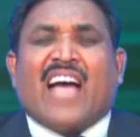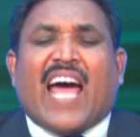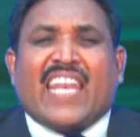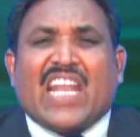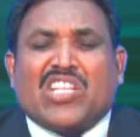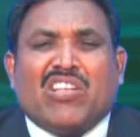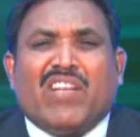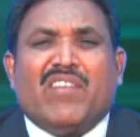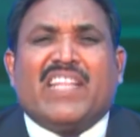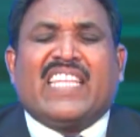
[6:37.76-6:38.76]
ఆ రక్తం
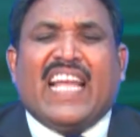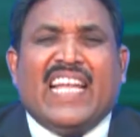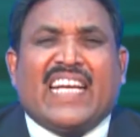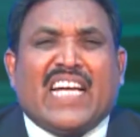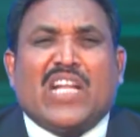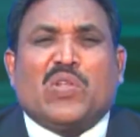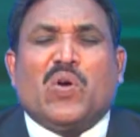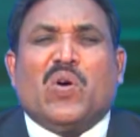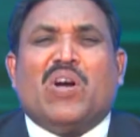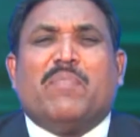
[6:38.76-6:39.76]
విలువ తెలియక
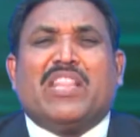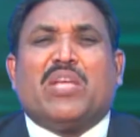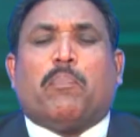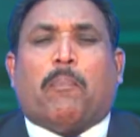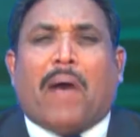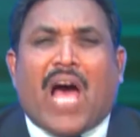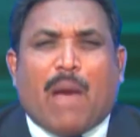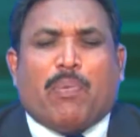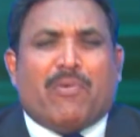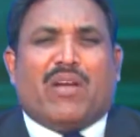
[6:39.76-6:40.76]
ఎంతో మంది
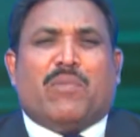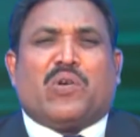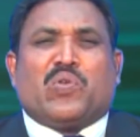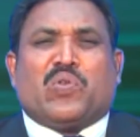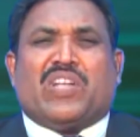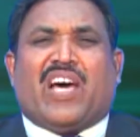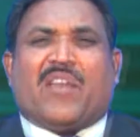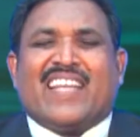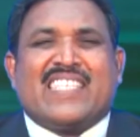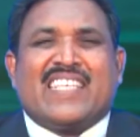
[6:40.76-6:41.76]
పాపముల
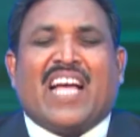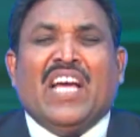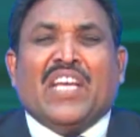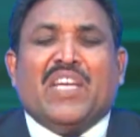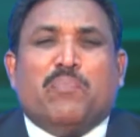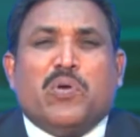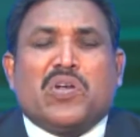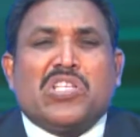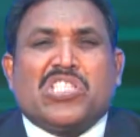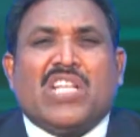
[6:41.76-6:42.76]
మొగ్గుతున్నారు నిజంగా ఈ
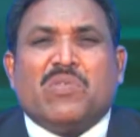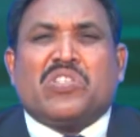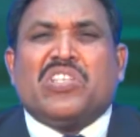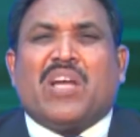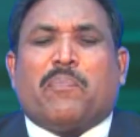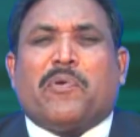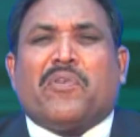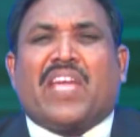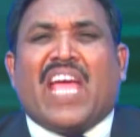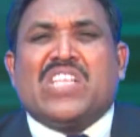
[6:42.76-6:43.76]
బుక్ చదువుతున్నప్పుడు
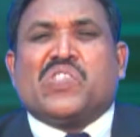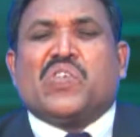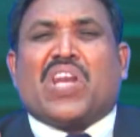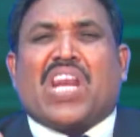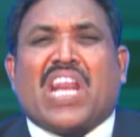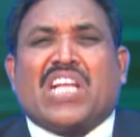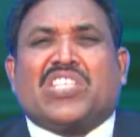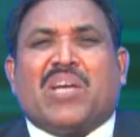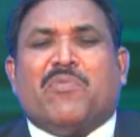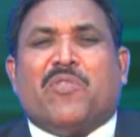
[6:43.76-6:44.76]
యేసు
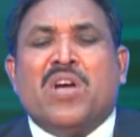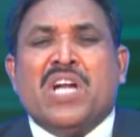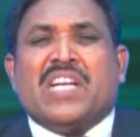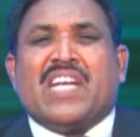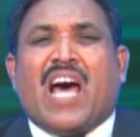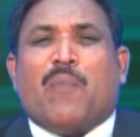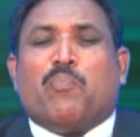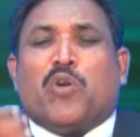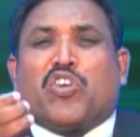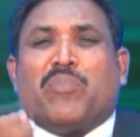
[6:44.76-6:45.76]
రక్తము నా
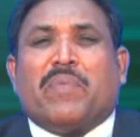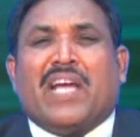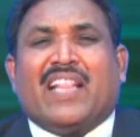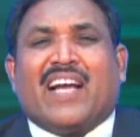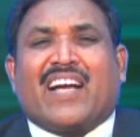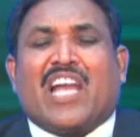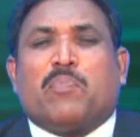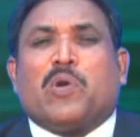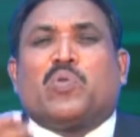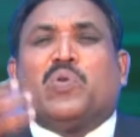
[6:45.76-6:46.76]
ముఖం మీద
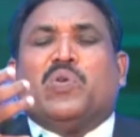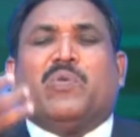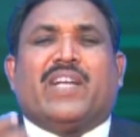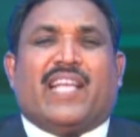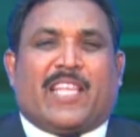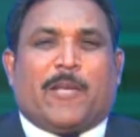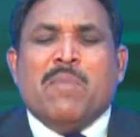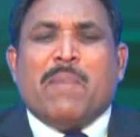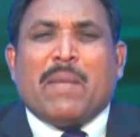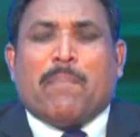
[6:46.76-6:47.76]
కనపడుతూ ఉన్నది
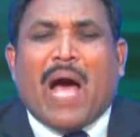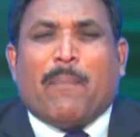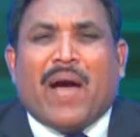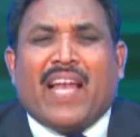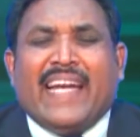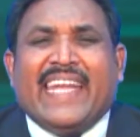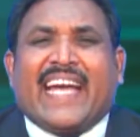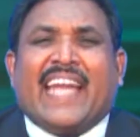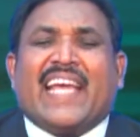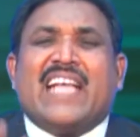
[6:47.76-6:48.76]
మన పాపాలన్నీ
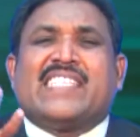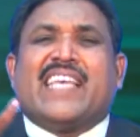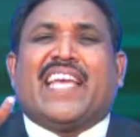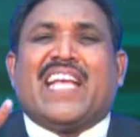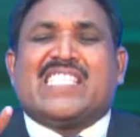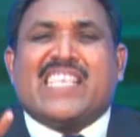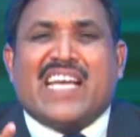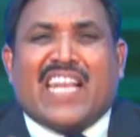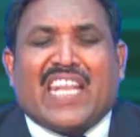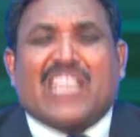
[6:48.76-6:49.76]
కడిగేసే
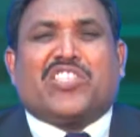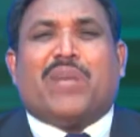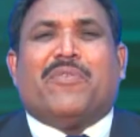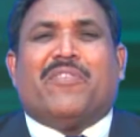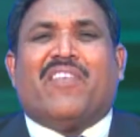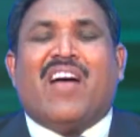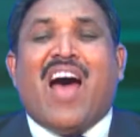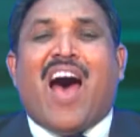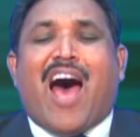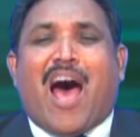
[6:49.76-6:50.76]
ఏసయ్య రక్తము
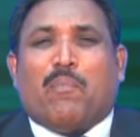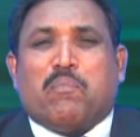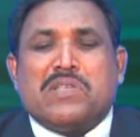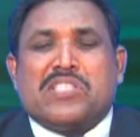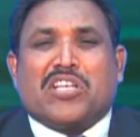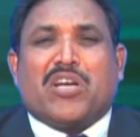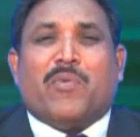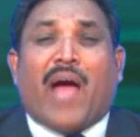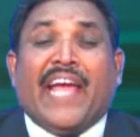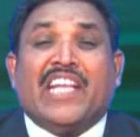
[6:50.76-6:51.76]
ఆ
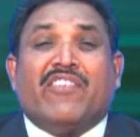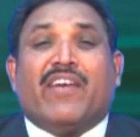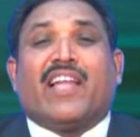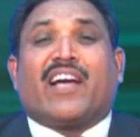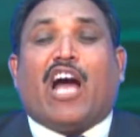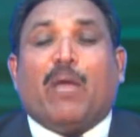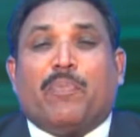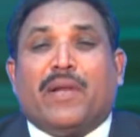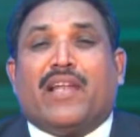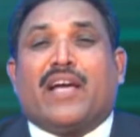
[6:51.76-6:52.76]
పుస్తకము ఐదు వేల
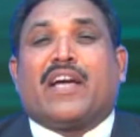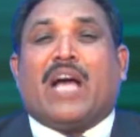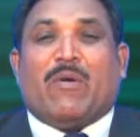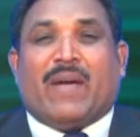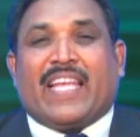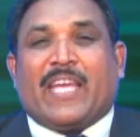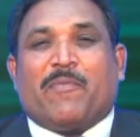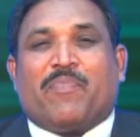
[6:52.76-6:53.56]
కాపీలు నాకు కావాలి